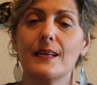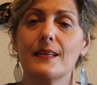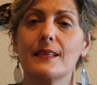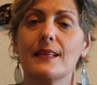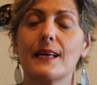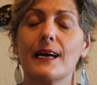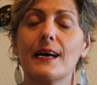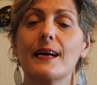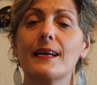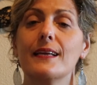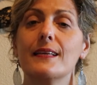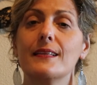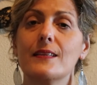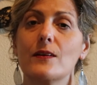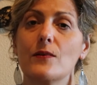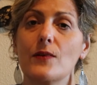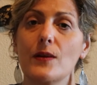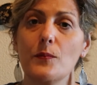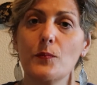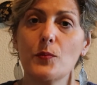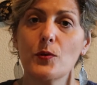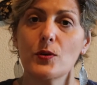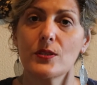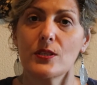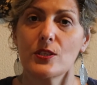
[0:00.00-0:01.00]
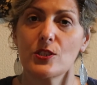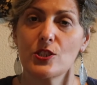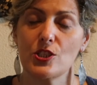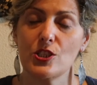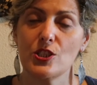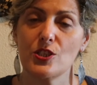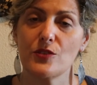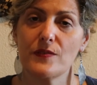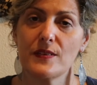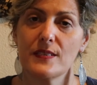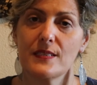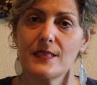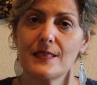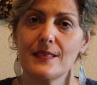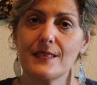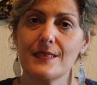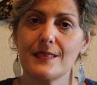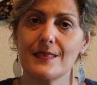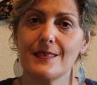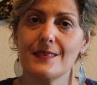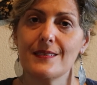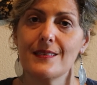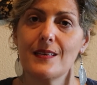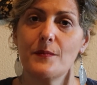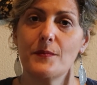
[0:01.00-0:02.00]
Tá? Então é importante a gente fazer esse
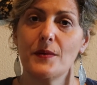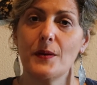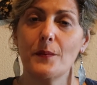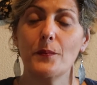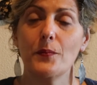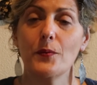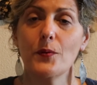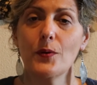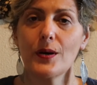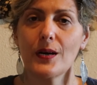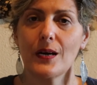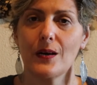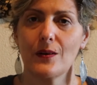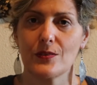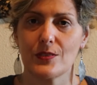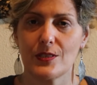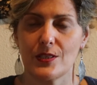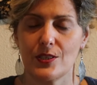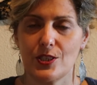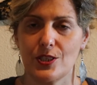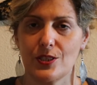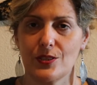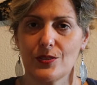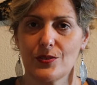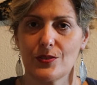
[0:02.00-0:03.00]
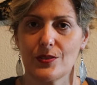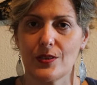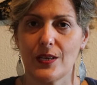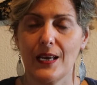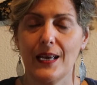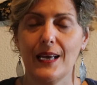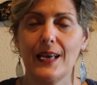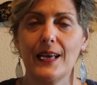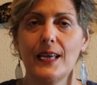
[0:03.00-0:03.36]
exame por causa disso.